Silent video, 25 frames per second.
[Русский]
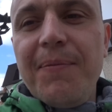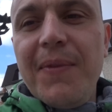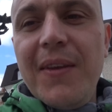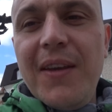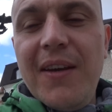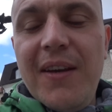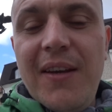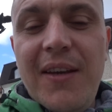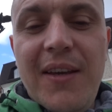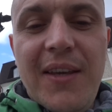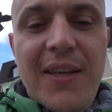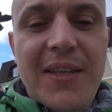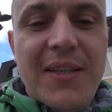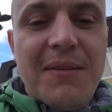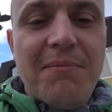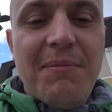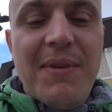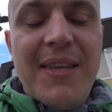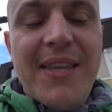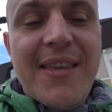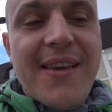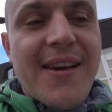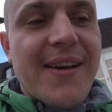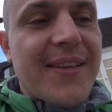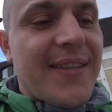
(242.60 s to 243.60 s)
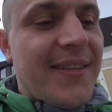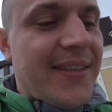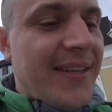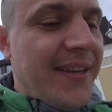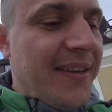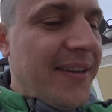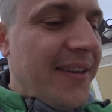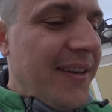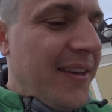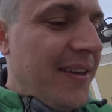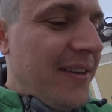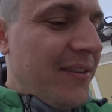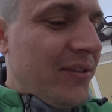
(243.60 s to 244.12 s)
э,
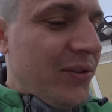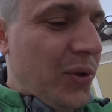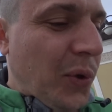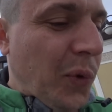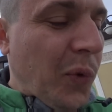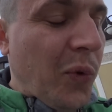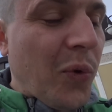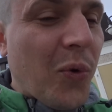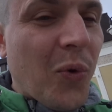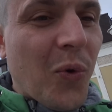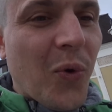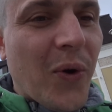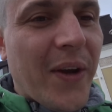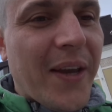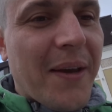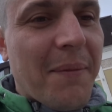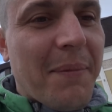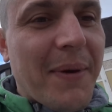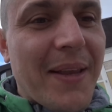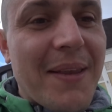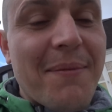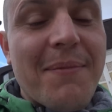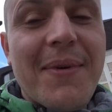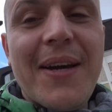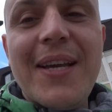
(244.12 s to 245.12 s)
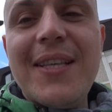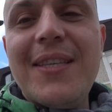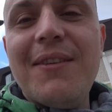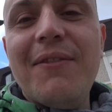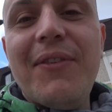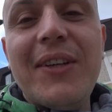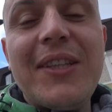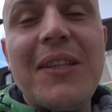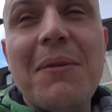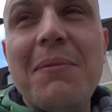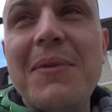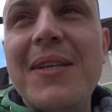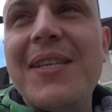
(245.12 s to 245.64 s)
изменяться другое. Понимаете, в
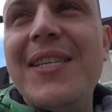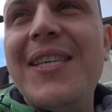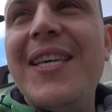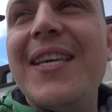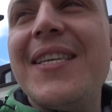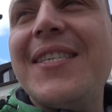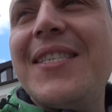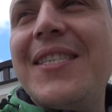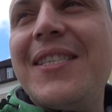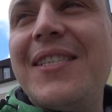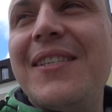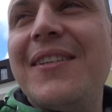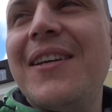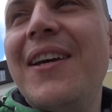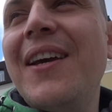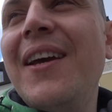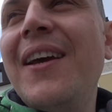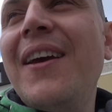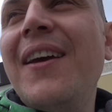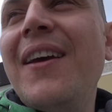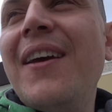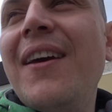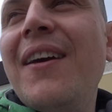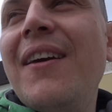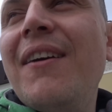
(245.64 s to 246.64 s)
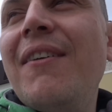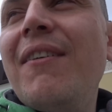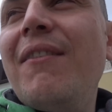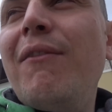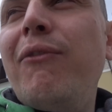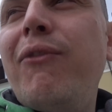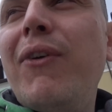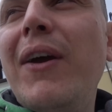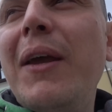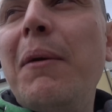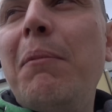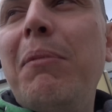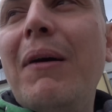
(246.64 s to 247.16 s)
этом и есть
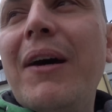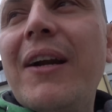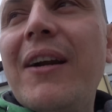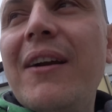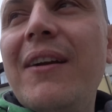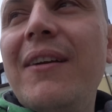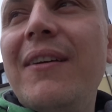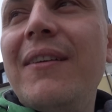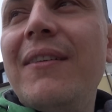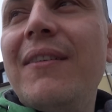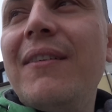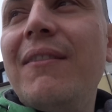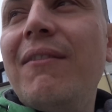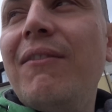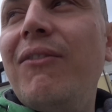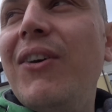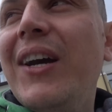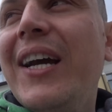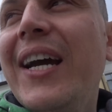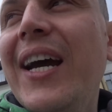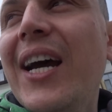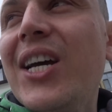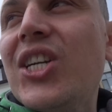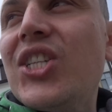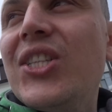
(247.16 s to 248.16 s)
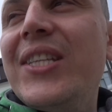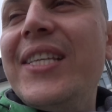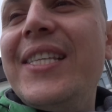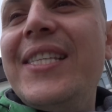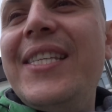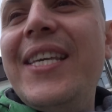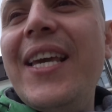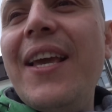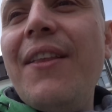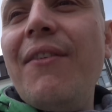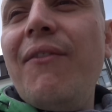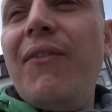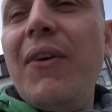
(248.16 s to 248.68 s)
выбор. Вы каждый
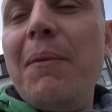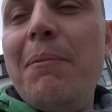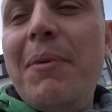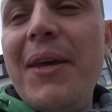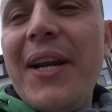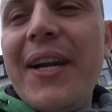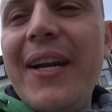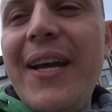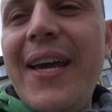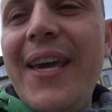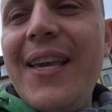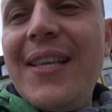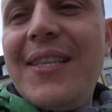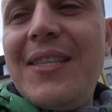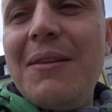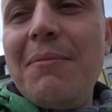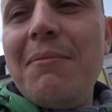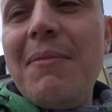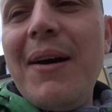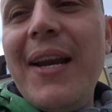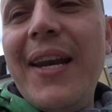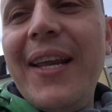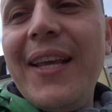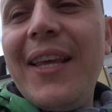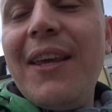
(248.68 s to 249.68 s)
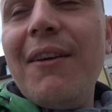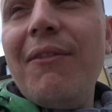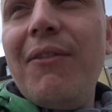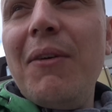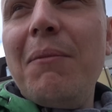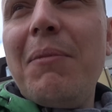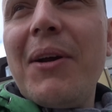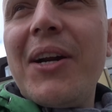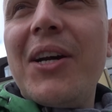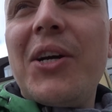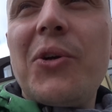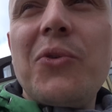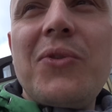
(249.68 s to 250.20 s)
день выбираете маленький
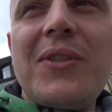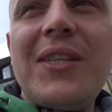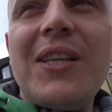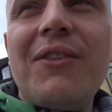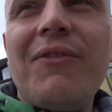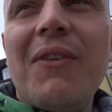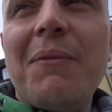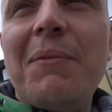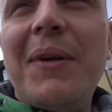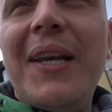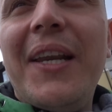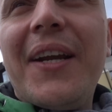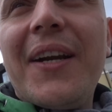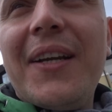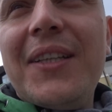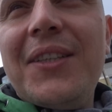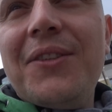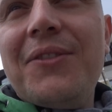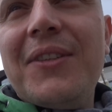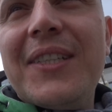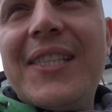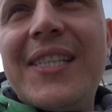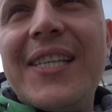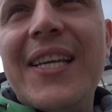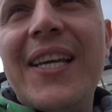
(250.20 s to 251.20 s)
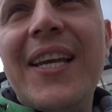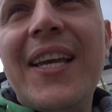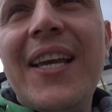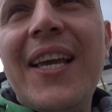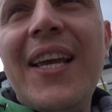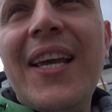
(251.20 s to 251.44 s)
выбор, грустить вам или радоваться,